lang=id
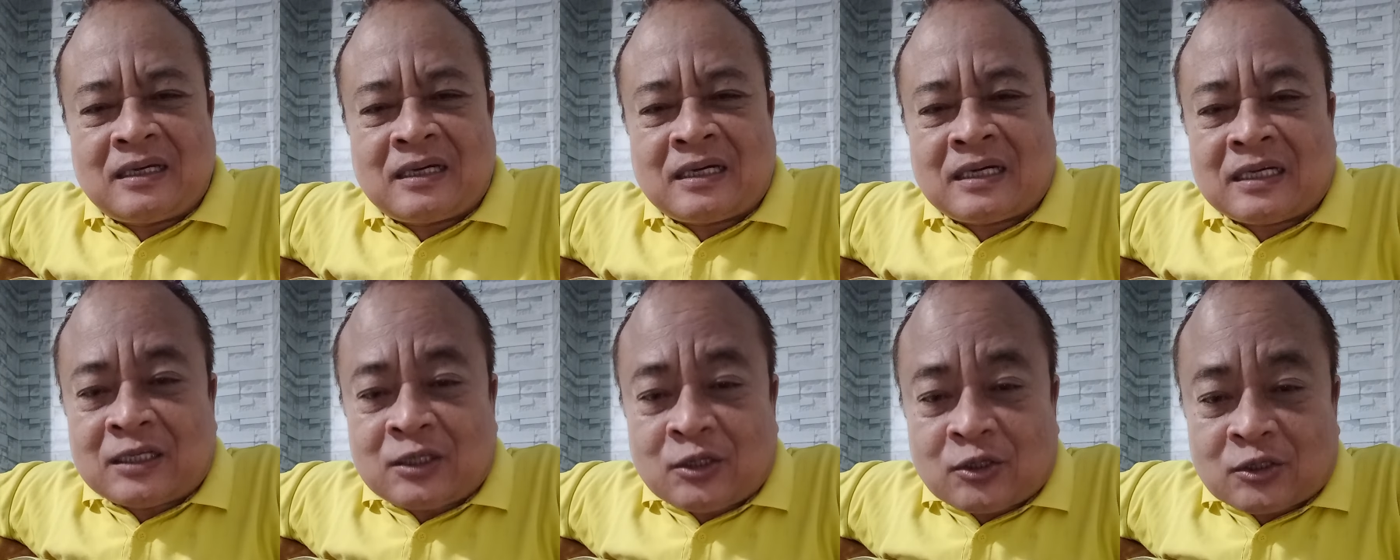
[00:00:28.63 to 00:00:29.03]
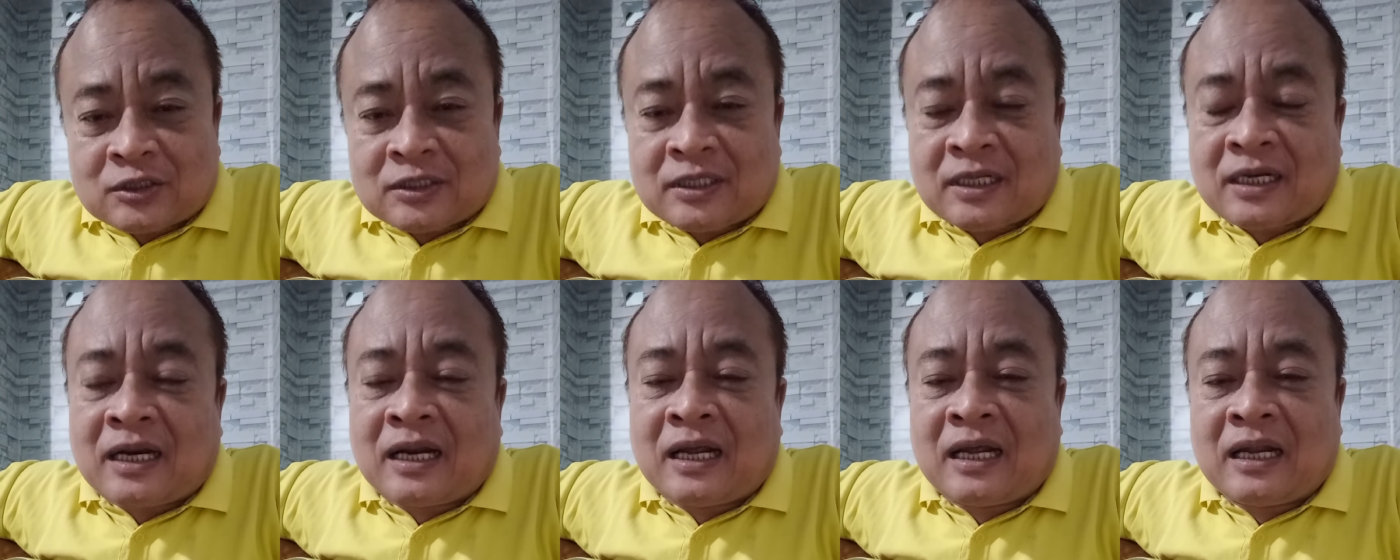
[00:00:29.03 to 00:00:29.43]

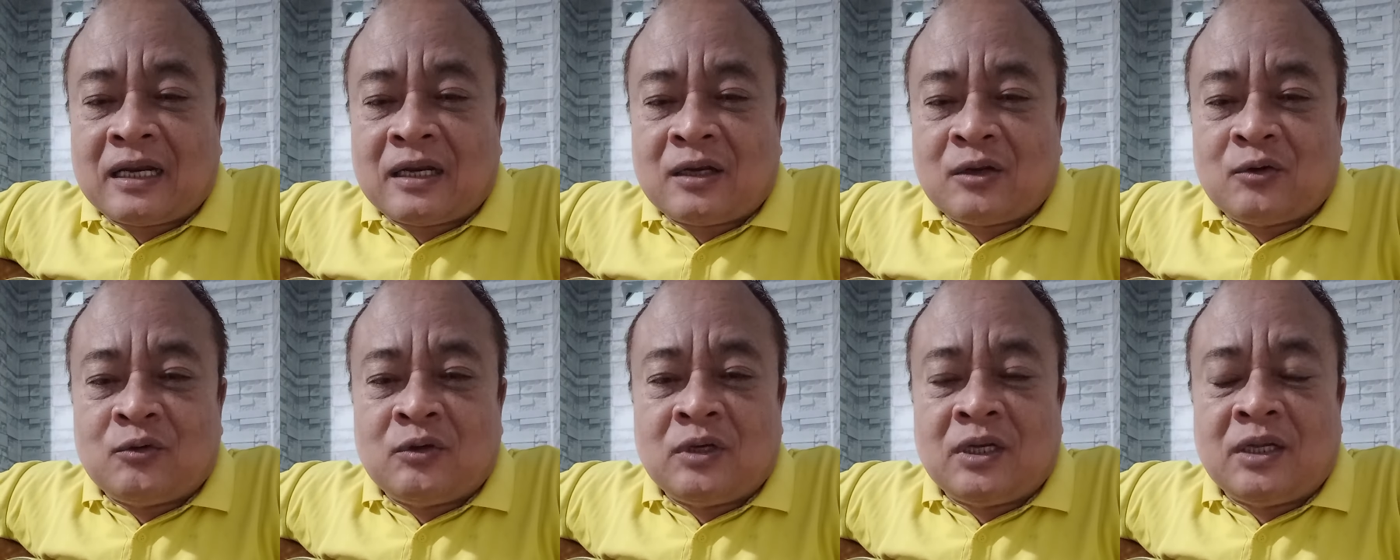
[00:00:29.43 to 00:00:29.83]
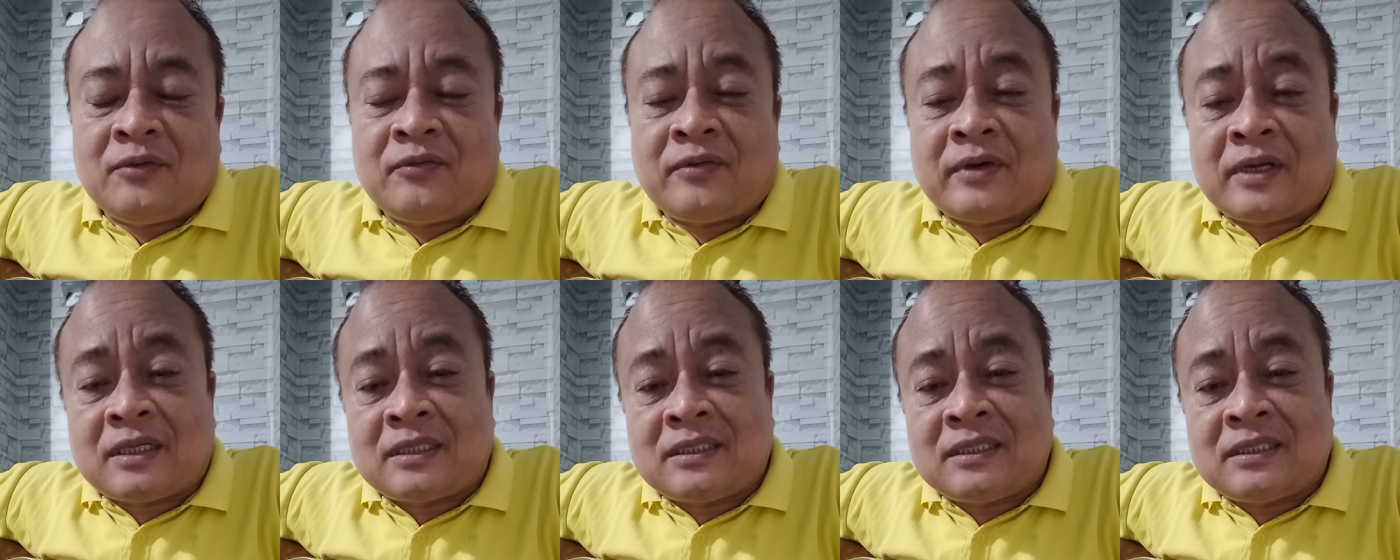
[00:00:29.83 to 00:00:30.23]
kedokteran
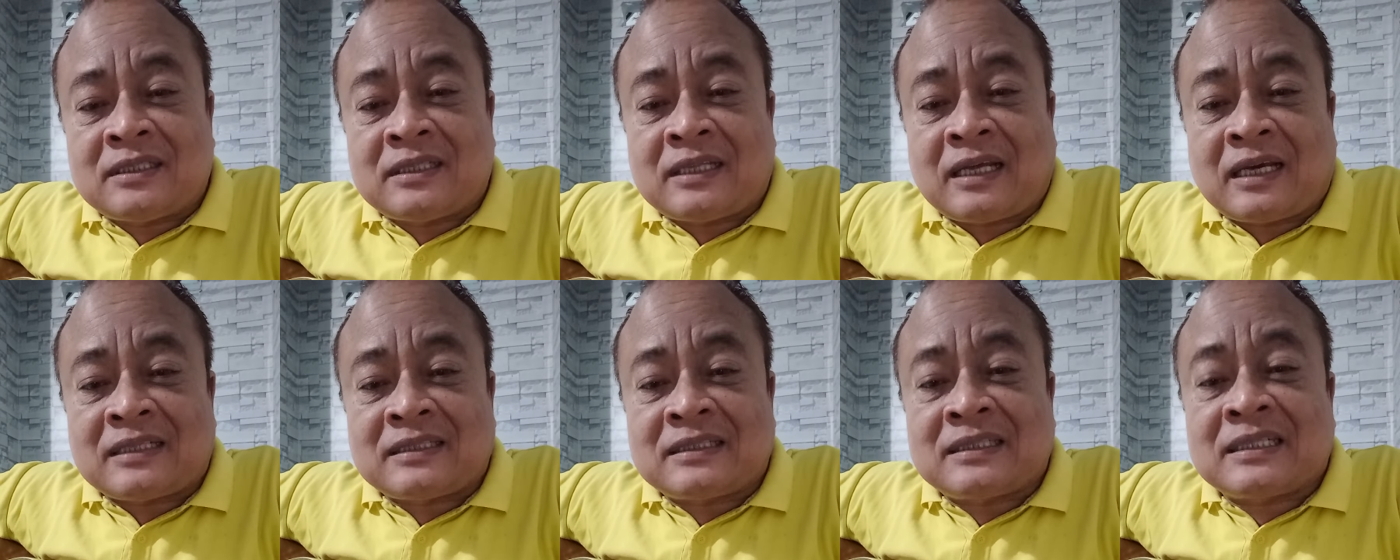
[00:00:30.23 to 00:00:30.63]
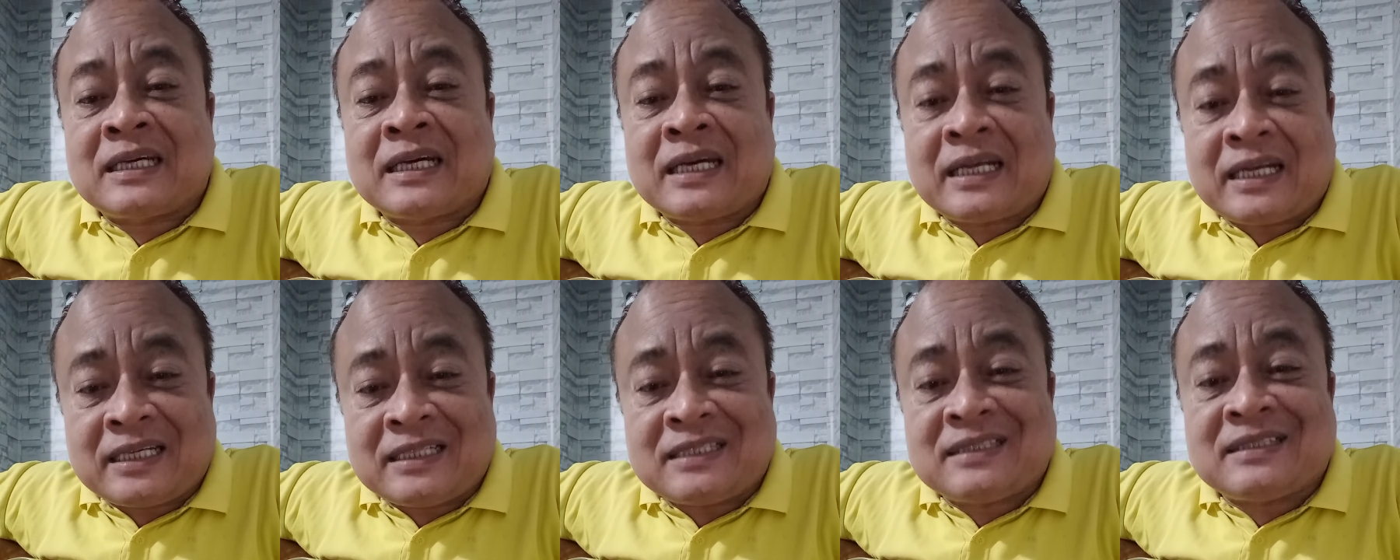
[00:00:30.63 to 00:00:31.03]
Universitas
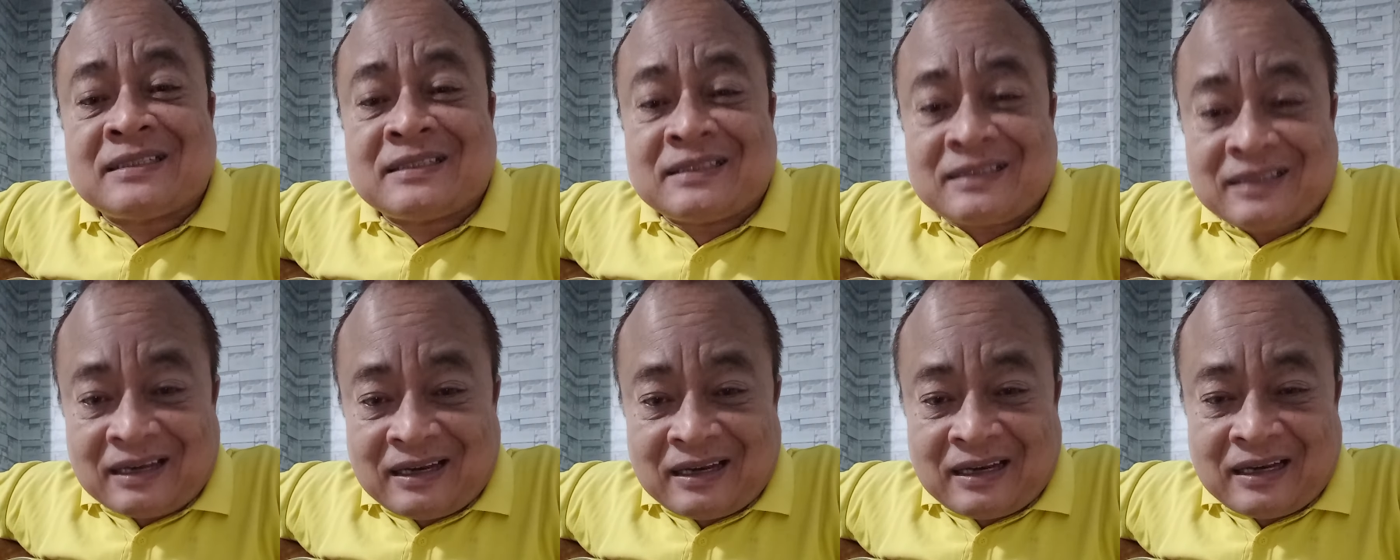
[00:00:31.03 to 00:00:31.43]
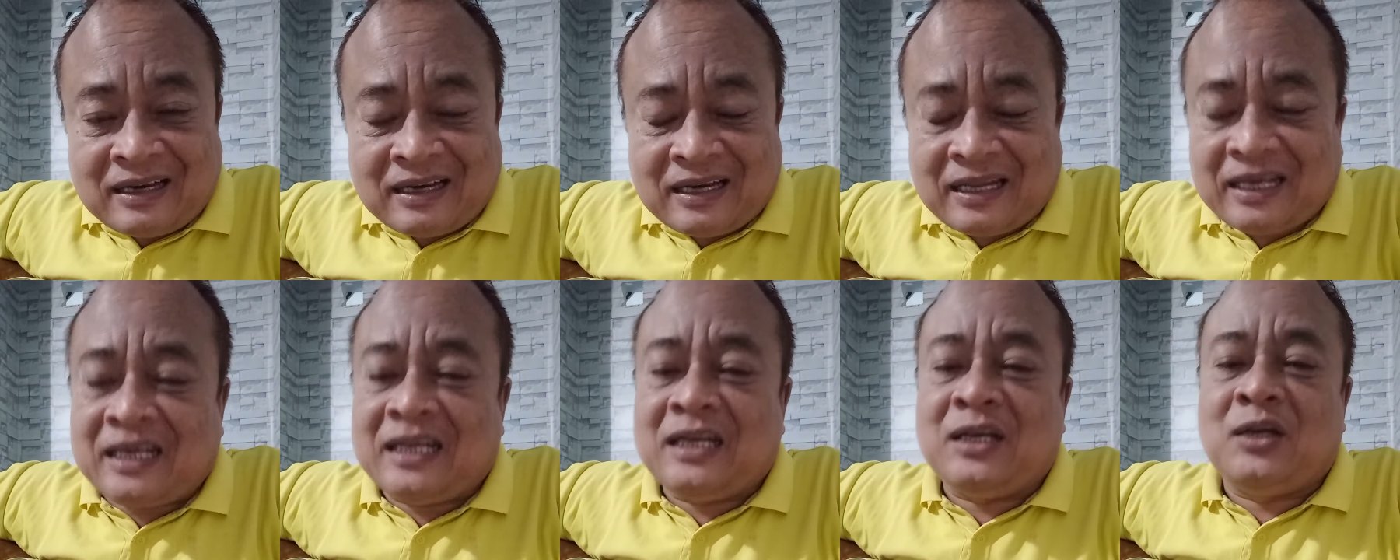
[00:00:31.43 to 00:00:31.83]

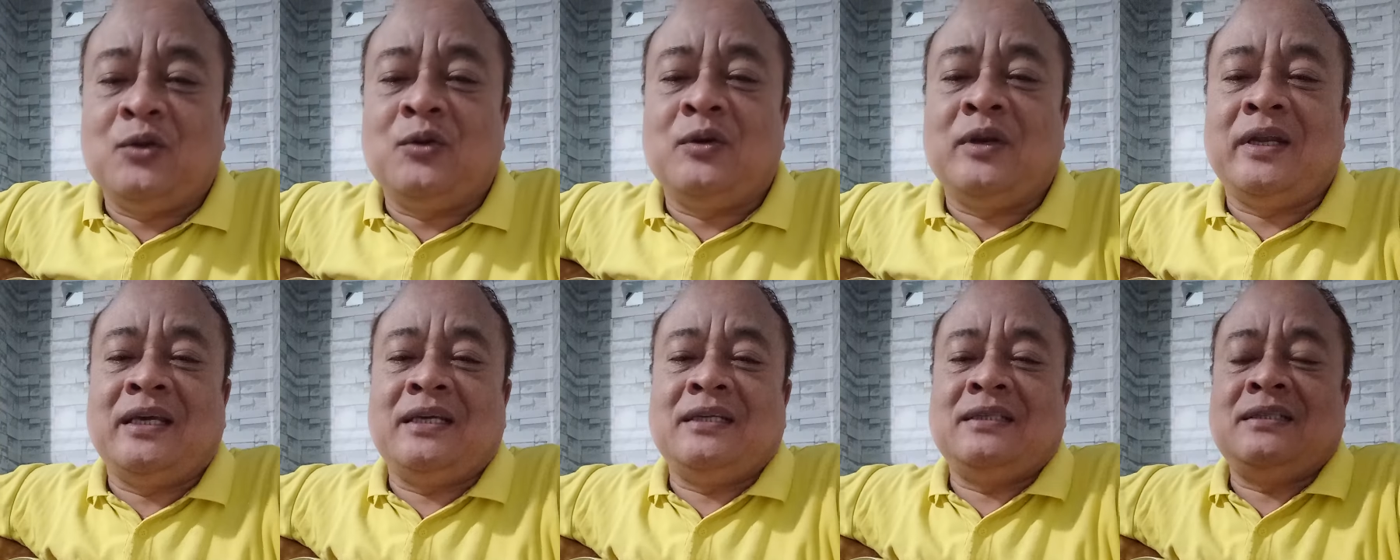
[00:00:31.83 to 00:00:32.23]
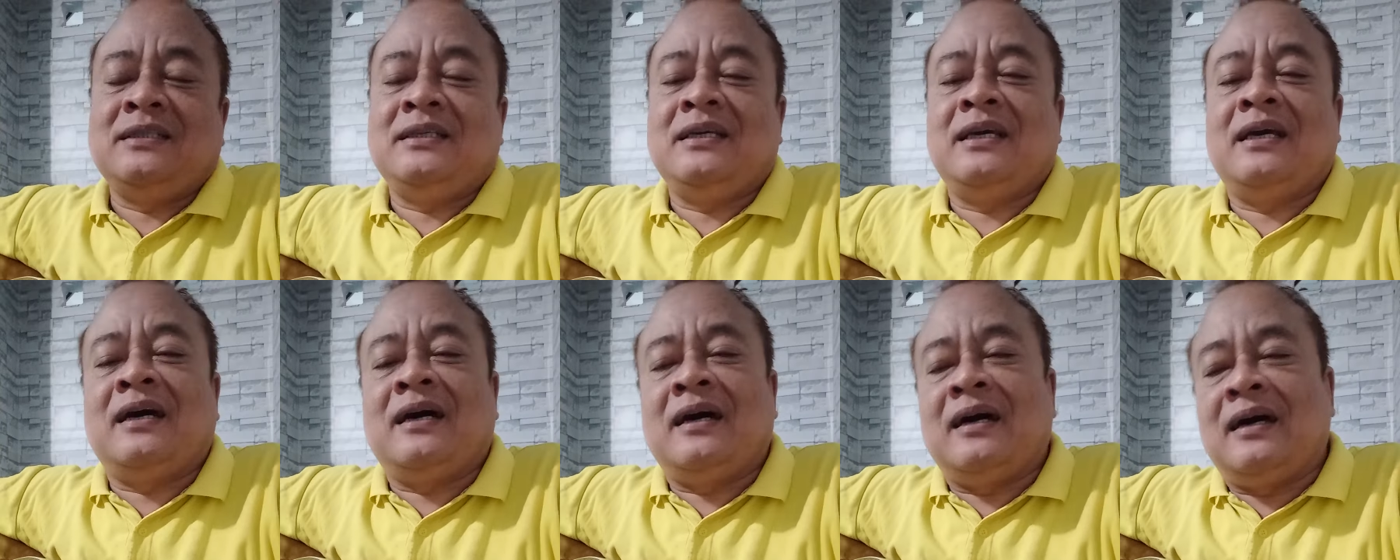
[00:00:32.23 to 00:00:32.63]
Kristen
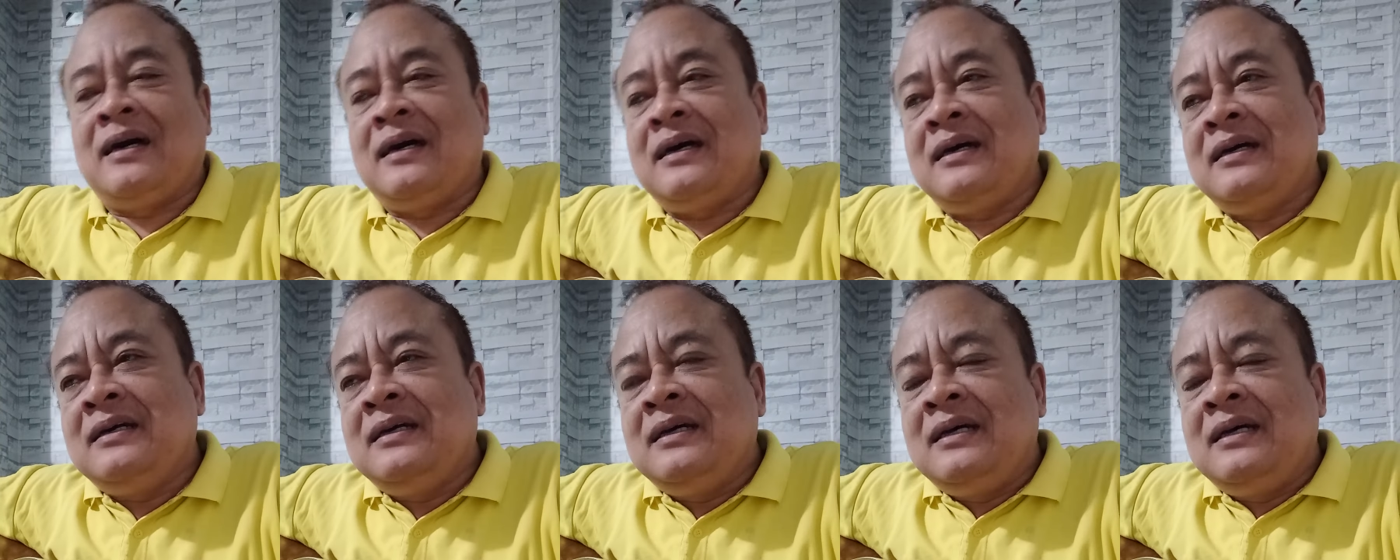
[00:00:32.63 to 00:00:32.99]
Indonesia.